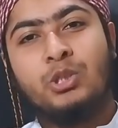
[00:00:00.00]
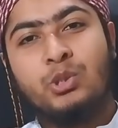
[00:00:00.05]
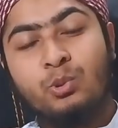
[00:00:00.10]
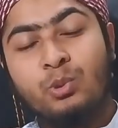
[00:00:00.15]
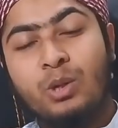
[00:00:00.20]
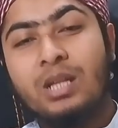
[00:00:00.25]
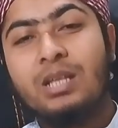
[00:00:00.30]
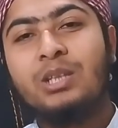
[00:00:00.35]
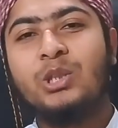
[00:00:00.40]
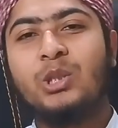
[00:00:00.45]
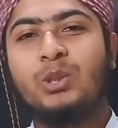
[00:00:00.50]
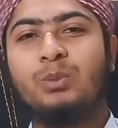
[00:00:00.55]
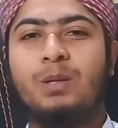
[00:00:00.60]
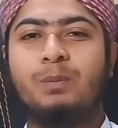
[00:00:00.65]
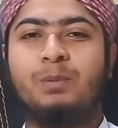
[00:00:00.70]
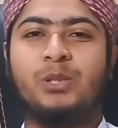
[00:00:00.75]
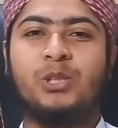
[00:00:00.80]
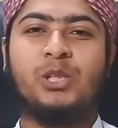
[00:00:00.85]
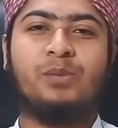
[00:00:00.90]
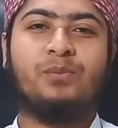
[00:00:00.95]

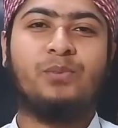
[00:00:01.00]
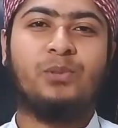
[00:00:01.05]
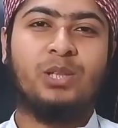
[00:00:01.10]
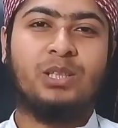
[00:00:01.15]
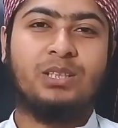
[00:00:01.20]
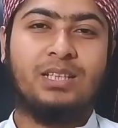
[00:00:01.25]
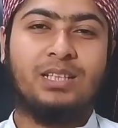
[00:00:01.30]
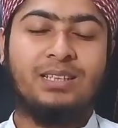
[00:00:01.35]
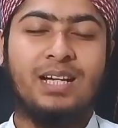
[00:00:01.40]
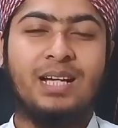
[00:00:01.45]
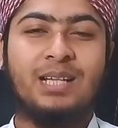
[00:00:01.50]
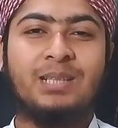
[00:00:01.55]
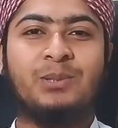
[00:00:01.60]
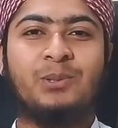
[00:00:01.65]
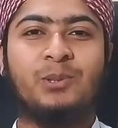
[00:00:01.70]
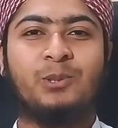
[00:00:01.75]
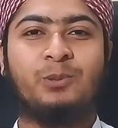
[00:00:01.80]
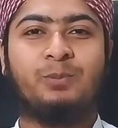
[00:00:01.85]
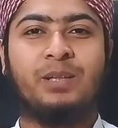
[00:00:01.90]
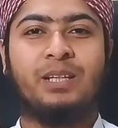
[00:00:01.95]
চূড়ান্তভাবে সফলতা দান
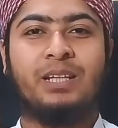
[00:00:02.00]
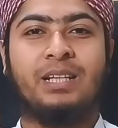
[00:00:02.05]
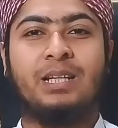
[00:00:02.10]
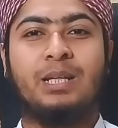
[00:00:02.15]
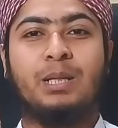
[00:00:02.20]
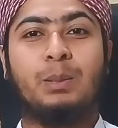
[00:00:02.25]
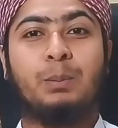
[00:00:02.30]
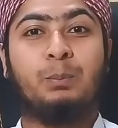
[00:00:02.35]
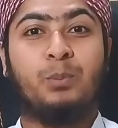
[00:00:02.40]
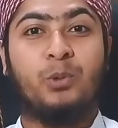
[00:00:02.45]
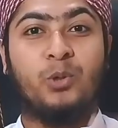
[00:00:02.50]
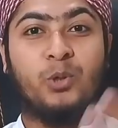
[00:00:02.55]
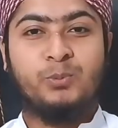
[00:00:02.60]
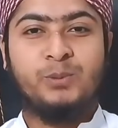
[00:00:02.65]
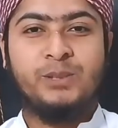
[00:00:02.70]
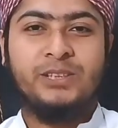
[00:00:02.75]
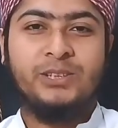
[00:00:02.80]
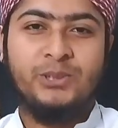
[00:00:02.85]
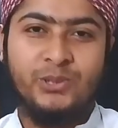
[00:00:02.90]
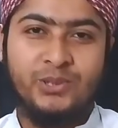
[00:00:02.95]
করবে
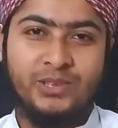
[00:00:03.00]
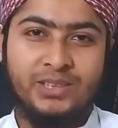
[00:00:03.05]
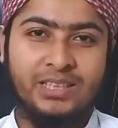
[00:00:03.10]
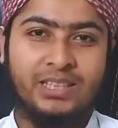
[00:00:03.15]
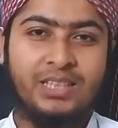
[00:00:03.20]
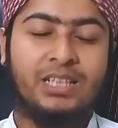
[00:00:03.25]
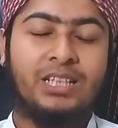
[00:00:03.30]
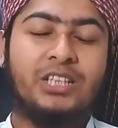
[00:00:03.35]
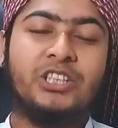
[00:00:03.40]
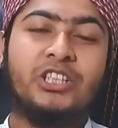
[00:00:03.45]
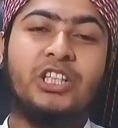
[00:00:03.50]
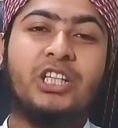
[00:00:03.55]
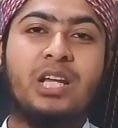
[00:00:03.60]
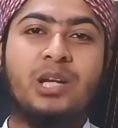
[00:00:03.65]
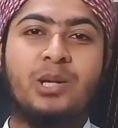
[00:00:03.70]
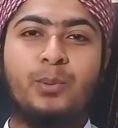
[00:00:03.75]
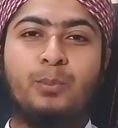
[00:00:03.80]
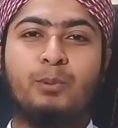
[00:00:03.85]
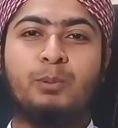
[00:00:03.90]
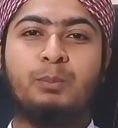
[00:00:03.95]
ভবিষ্যতে
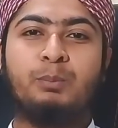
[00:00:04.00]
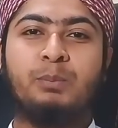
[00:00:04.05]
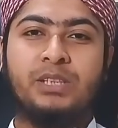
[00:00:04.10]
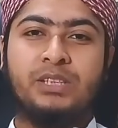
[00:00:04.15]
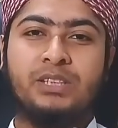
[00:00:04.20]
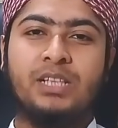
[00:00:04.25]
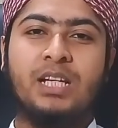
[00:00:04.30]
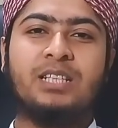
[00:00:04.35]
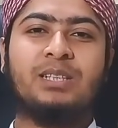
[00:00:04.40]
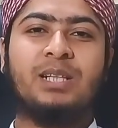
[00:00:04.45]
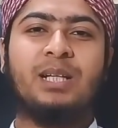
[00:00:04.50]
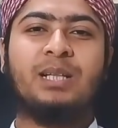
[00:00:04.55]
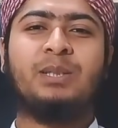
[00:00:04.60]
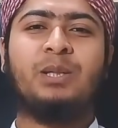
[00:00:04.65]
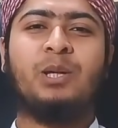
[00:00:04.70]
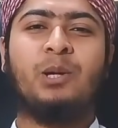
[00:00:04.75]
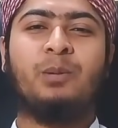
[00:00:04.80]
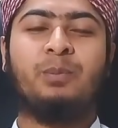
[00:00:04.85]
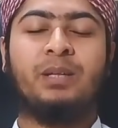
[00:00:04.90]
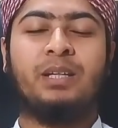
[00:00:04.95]
সেটার ওপর বিশ্বাস
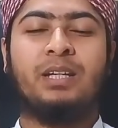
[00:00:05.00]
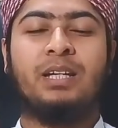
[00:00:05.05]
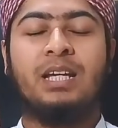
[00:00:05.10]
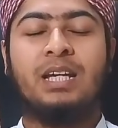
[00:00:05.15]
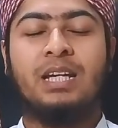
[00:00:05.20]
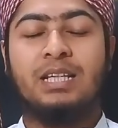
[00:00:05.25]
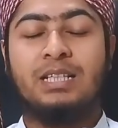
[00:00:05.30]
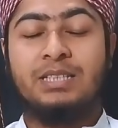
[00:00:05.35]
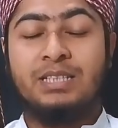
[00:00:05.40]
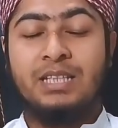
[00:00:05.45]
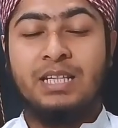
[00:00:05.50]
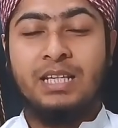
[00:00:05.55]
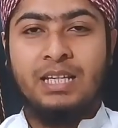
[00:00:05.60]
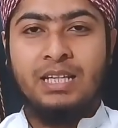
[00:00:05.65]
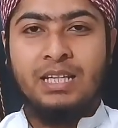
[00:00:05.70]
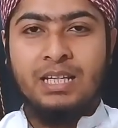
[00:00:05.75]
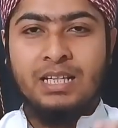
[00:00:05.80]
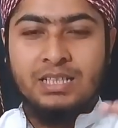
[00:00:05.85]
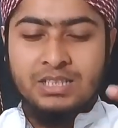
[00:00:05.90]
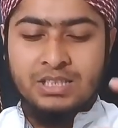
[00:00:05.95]
রাখতে হবে যে
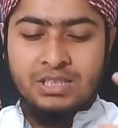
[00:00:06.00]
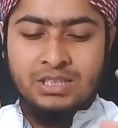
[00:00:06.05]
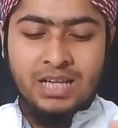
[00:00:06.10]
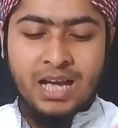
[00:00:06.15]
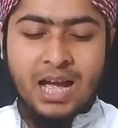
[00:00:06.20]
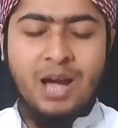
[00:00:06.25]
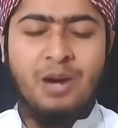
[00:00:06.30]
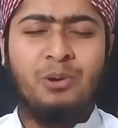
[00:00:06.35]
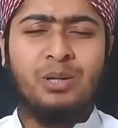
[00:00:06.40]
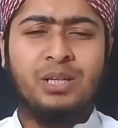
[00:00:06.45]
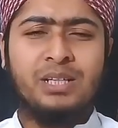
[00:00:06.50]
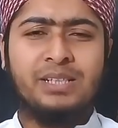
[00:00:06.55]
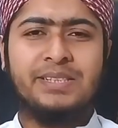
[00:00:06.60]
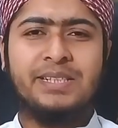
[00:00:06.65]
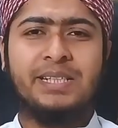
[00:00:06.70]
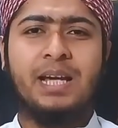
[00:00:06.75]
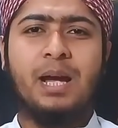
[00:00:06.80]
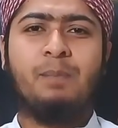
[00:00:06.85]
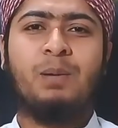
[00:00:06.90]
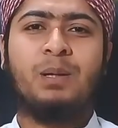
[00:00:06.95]
যা
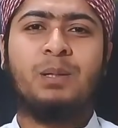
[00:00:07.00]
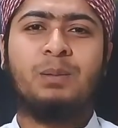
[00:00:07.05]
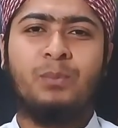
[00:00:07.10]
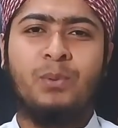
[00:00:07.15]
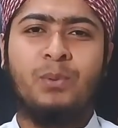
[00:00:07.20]
হয়েছে আমার